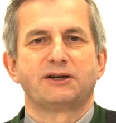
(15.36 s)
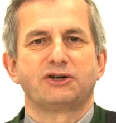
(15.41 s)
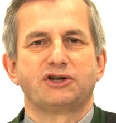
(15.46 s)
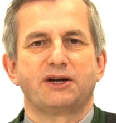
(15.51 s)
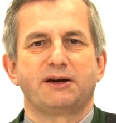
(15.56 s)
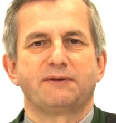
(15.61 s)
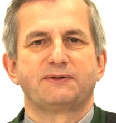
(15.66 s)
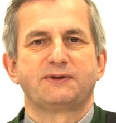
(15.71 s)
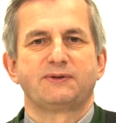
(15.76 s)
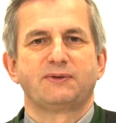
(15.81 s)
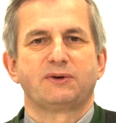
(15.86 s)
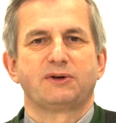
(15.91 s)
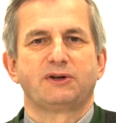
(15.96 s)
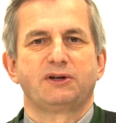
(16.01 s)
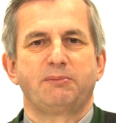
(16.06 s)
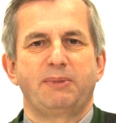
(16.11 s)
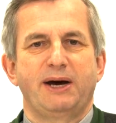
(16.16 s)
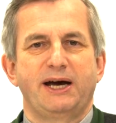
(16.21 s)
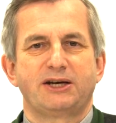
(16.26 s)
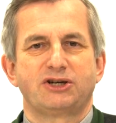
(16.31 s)
Geschäftsführer
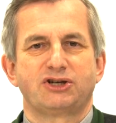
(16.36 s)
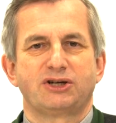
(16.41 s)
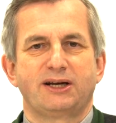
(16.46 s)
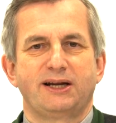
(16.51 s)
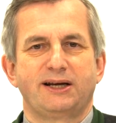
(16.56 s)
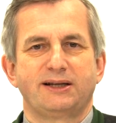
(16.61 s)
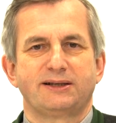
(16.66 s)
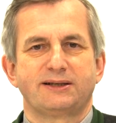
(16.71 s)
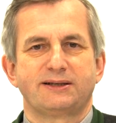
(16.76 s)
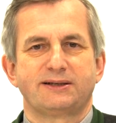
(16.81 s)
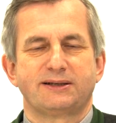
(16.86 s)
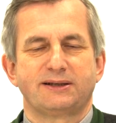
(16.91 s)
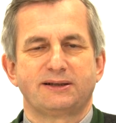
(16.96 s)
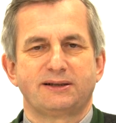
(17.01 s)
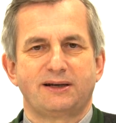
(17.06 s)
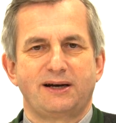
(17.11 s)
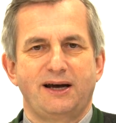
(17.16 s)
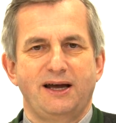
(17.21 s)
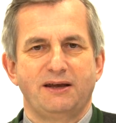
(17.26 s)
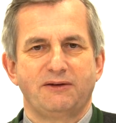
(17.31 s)
der Bayerischen
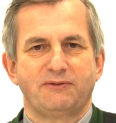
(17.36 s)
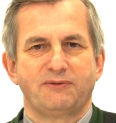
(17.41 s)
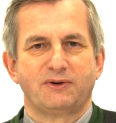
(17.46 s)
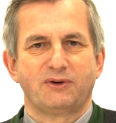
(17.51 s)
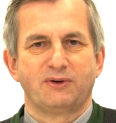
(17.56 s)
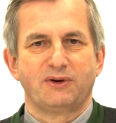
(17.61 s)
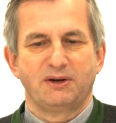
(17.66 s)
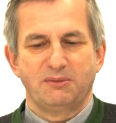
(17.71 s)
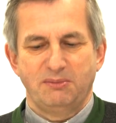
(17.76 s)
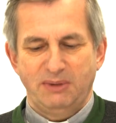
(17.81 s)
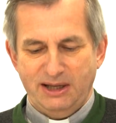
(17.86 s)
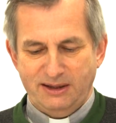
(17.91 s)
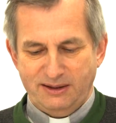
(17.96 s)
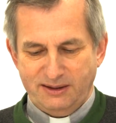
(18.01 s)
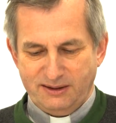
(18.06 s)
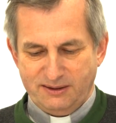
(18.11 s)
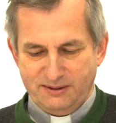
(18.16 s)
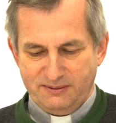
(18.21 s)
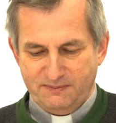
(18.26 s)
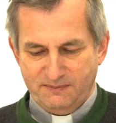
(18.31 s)
Landeszentrale für neue
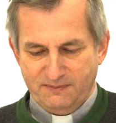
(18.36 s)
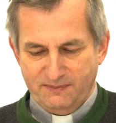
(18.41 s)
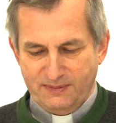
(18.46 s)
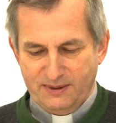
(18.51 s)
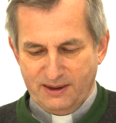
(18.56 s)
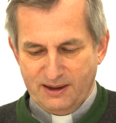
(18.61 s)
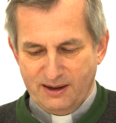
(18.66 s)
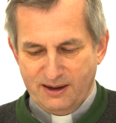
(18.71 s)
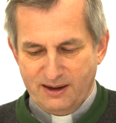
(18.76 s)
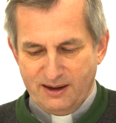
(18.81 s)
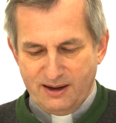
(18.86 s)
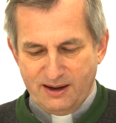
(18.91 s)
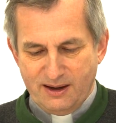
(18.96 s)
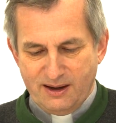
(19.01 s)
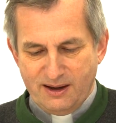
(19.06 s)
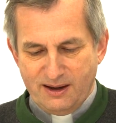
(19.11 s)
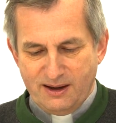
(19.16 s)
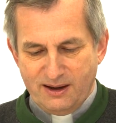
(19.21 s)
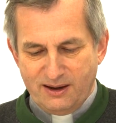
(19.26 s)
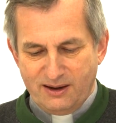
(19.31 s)
Medien
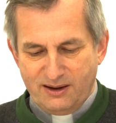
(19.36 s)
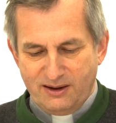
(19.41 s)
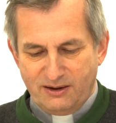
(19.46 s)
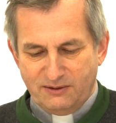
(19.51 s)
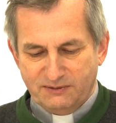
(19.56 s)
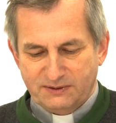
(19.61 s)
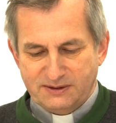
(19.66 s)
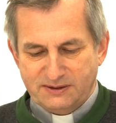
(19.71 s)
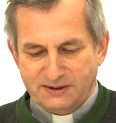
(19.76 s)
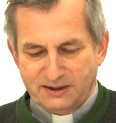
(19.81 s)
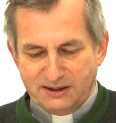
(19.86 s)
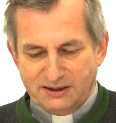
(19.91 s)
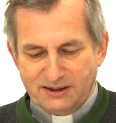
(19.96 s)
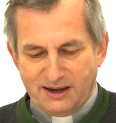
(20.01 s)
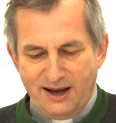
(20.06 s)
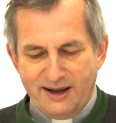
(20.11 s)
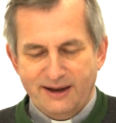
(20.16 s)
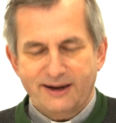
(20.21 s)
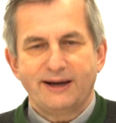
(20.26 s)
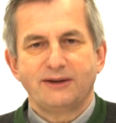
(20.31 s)
auf das
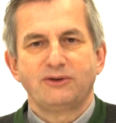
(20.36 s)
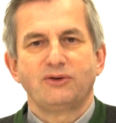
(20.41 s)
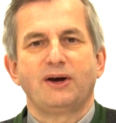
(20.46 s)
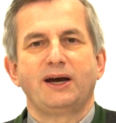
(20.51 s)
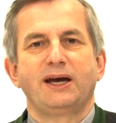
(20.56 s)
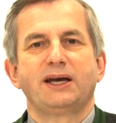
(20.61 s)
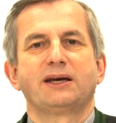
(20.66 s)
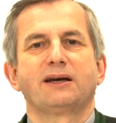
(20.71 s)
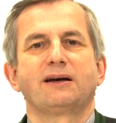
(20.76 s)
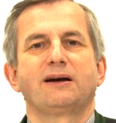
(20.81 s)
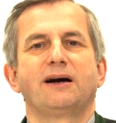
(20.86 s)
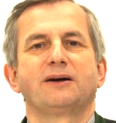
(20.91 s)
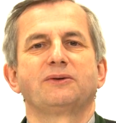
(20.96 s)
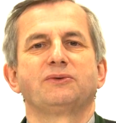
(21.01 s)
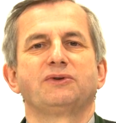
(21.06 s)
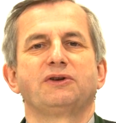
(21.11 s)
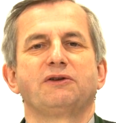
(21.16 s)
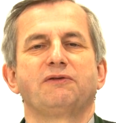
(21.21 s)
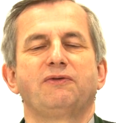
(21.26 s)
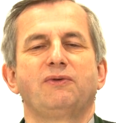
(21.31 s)
Digitalradio eingegangen
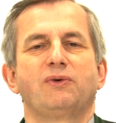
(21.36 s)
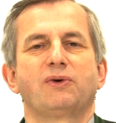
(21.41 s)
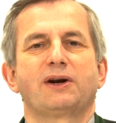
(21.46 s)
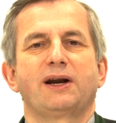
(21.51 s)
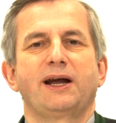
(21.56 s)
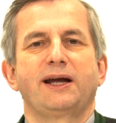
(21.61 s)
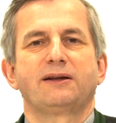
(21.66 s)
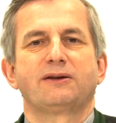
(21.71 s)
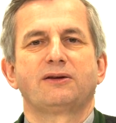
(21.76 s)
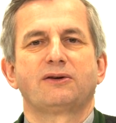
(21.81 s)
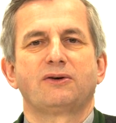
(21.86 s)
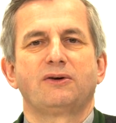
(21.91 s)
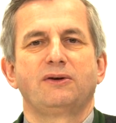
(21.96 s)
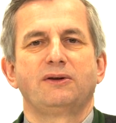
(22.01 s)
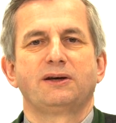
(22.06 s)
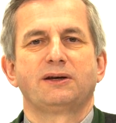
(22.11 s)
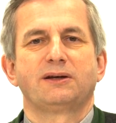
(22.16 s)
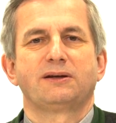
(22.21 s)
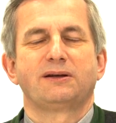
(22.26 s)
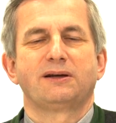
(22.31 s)
und die
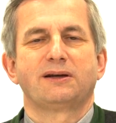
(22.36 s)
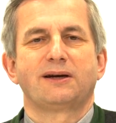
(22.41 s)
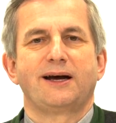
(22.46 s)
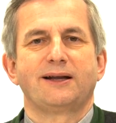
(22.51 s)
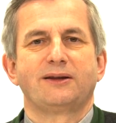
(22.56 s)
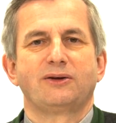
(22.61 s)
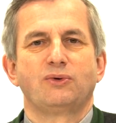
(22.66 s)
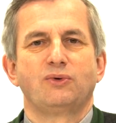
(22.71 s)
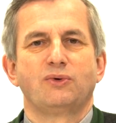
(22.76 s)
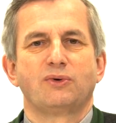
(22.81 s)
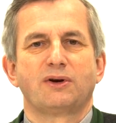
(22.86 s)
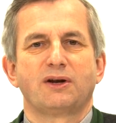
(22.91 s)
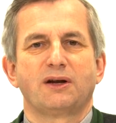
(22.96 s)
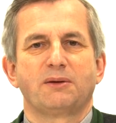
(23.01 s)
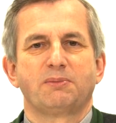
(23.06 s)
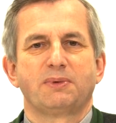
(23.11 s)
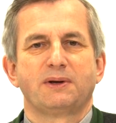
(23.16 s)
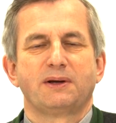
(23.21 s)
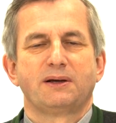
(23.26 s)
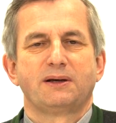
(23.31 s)
Vorreiterrolle, die Radio
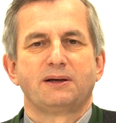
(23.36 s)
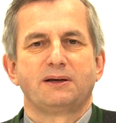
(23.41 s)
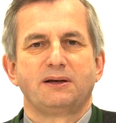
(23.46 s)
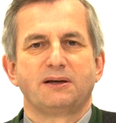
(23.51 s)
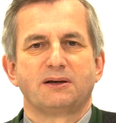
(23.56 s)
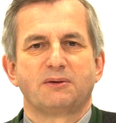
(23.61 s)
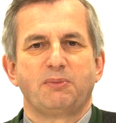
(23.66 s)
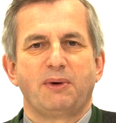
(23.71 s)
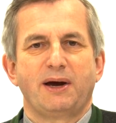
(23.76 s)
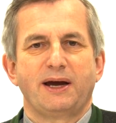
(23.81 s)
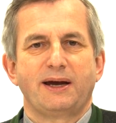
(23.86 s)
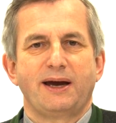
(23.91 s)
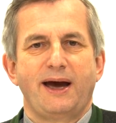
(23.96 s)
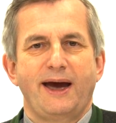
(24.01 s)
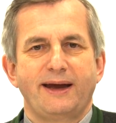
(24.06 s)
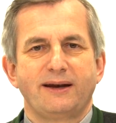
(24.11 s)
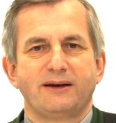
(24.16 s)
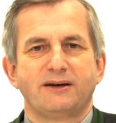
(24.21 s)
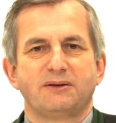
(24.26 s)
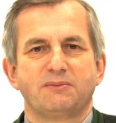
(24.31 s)
Horeb hierbei
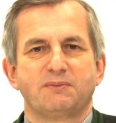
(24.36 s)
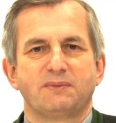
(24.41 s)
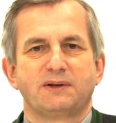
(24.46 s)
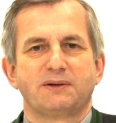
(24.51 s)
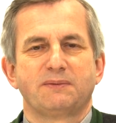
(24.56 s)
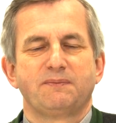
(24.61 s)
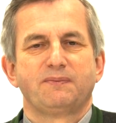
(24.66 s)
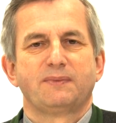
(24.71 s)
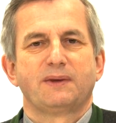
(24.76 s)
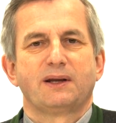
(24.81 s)
einnimmt.